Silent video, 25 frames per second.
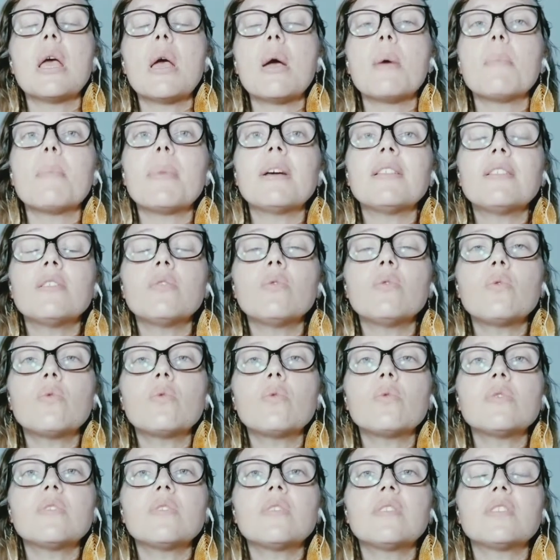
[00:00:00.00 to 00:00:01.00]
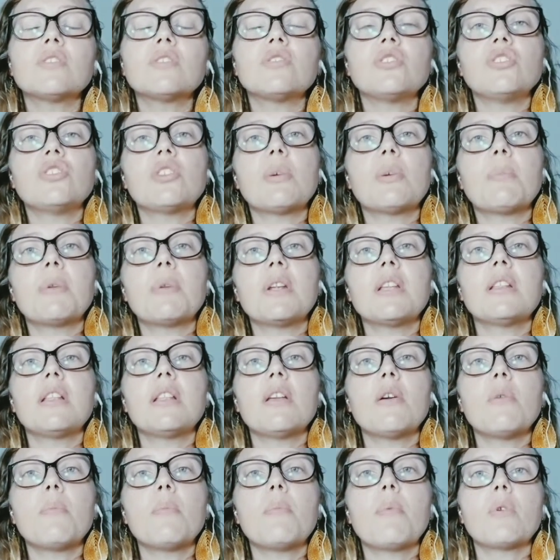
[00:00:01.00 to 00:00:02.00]
Mas não custa a gente
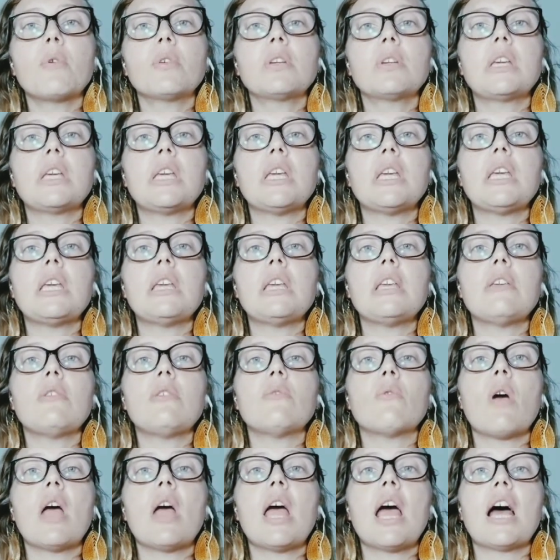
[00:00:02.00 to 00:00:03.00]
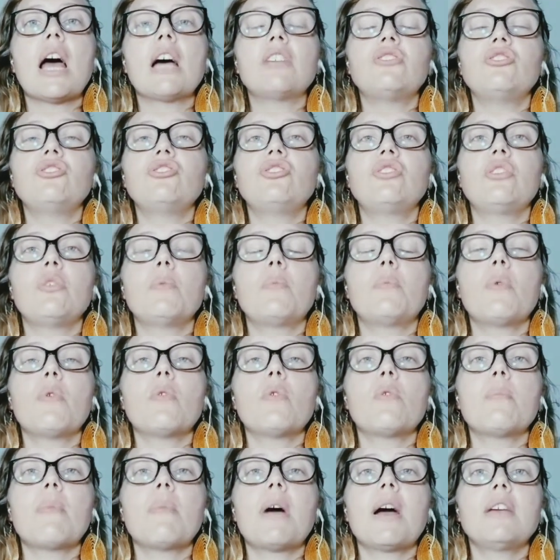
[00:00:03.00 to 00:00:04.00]
aprender um pouquinho, a gente ter um
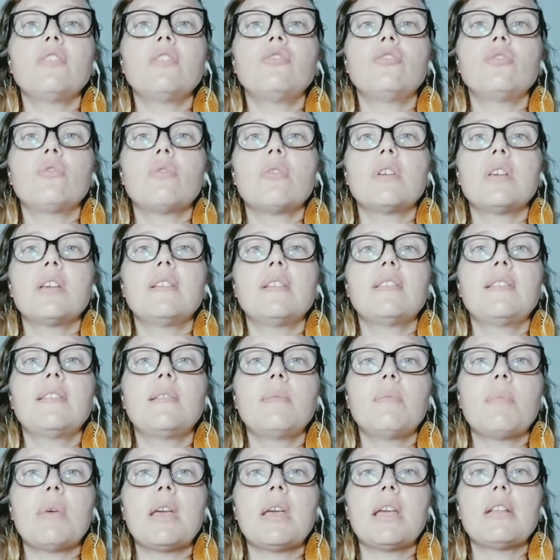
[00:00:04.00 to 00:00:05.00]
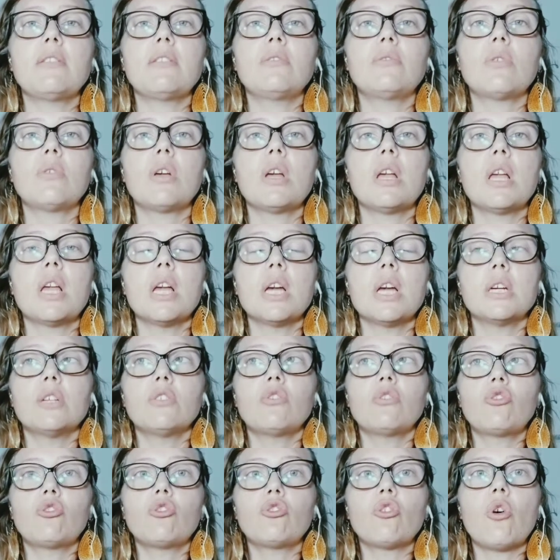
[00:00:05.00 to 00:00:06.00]
pouco mais de conhecimento
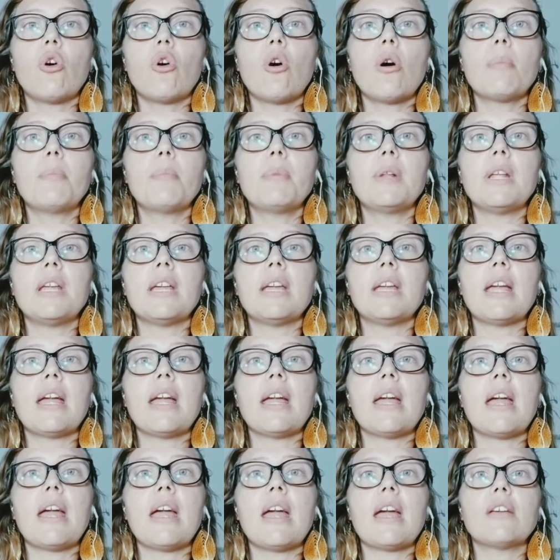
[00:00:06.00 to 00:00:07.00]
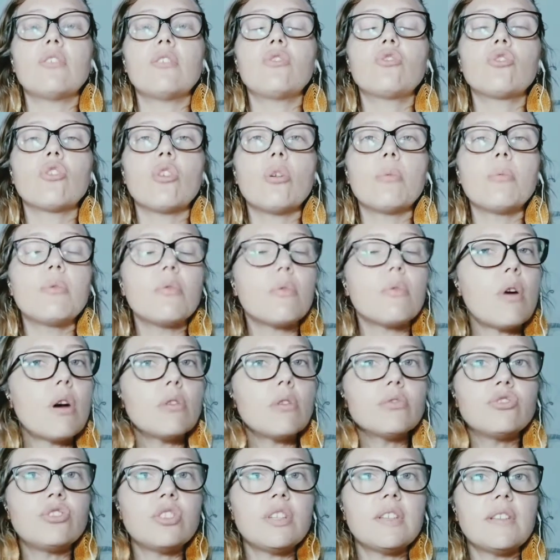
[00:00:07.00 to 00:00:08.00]
sobre, é, sobre o
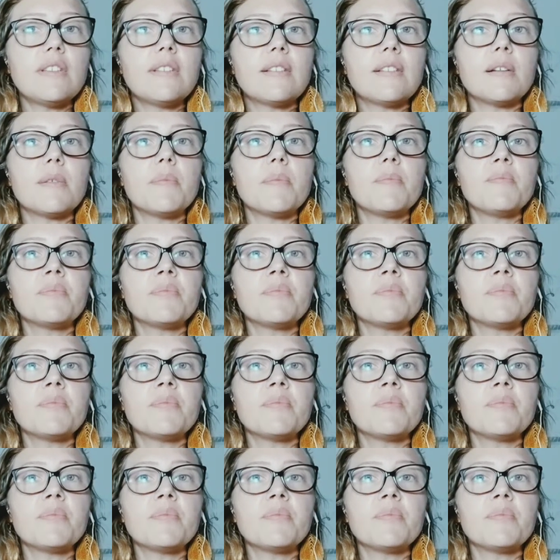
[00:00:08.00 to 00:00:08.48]
autista.